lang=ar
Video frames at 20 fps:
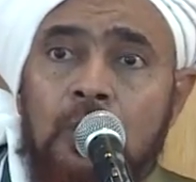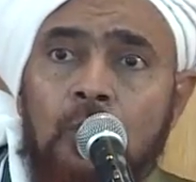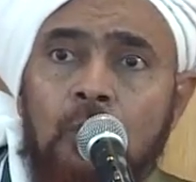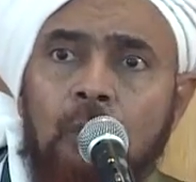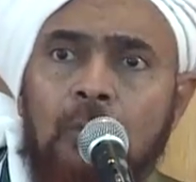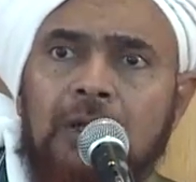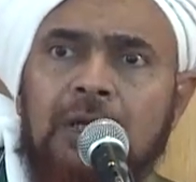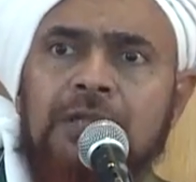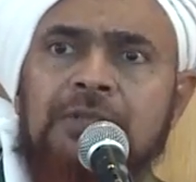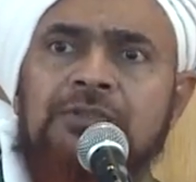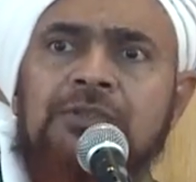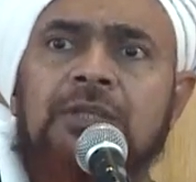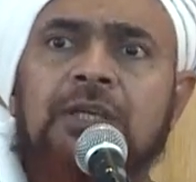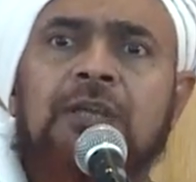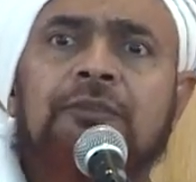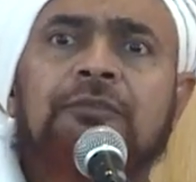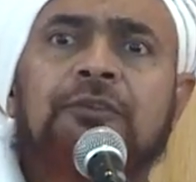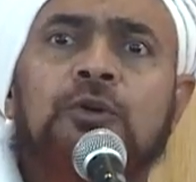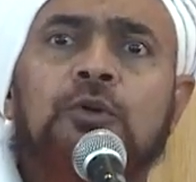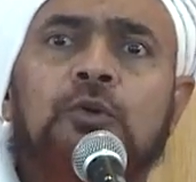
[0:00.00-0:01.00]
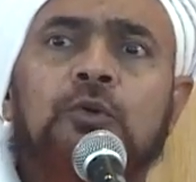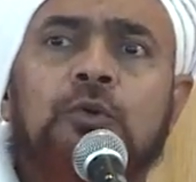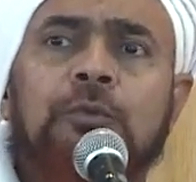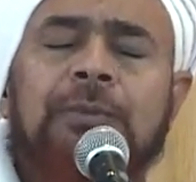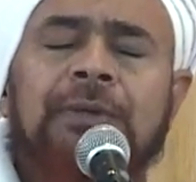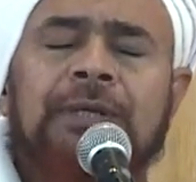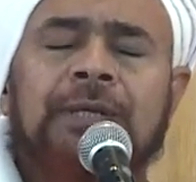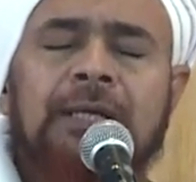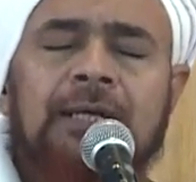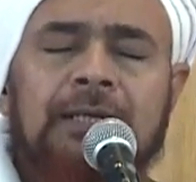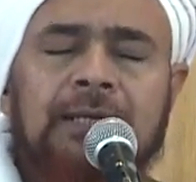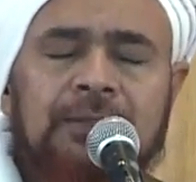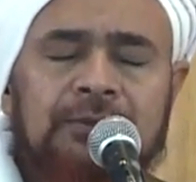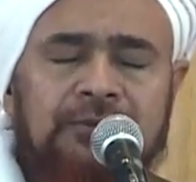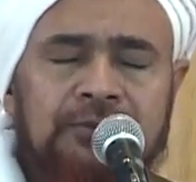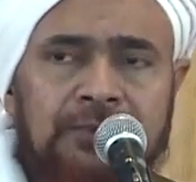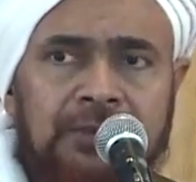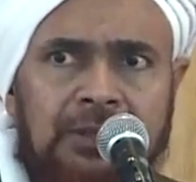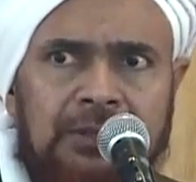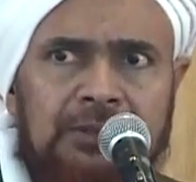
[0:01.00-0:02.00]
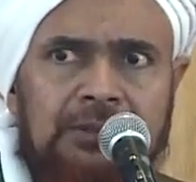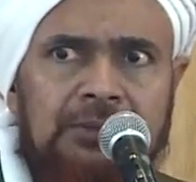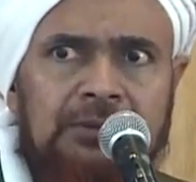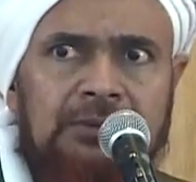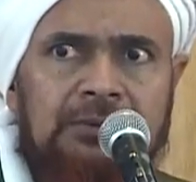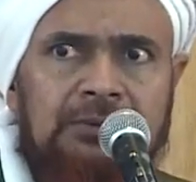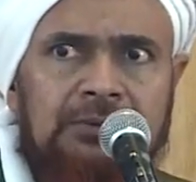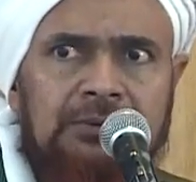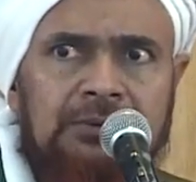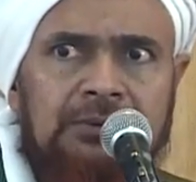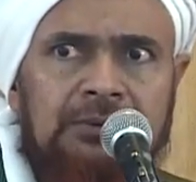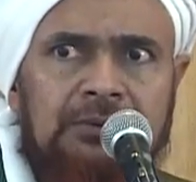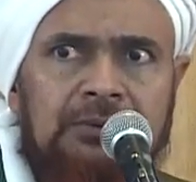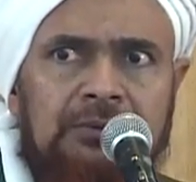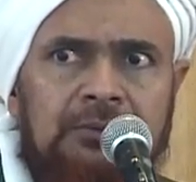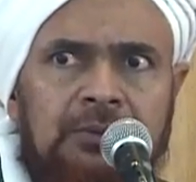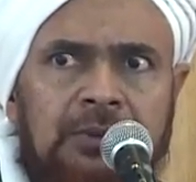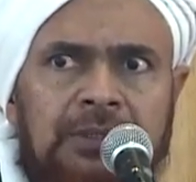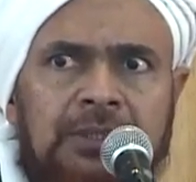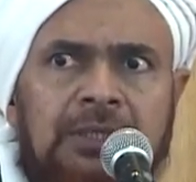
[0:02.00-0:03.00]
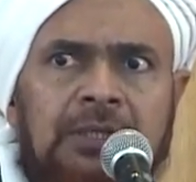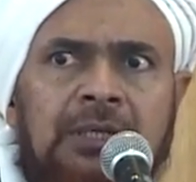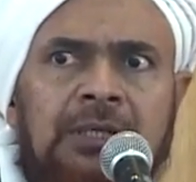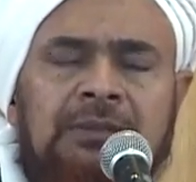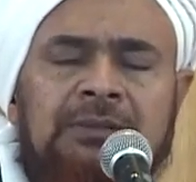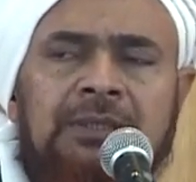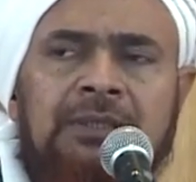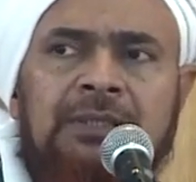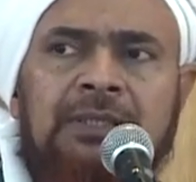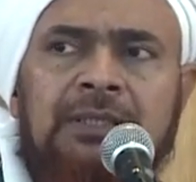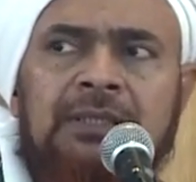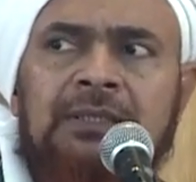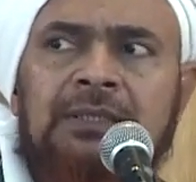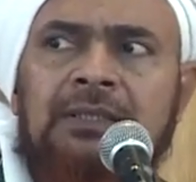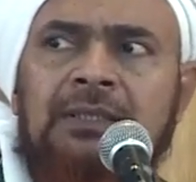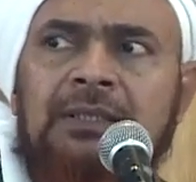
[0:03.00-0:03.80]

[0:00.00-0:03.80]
ورسخ في قلوبنا قصدك وإرادتك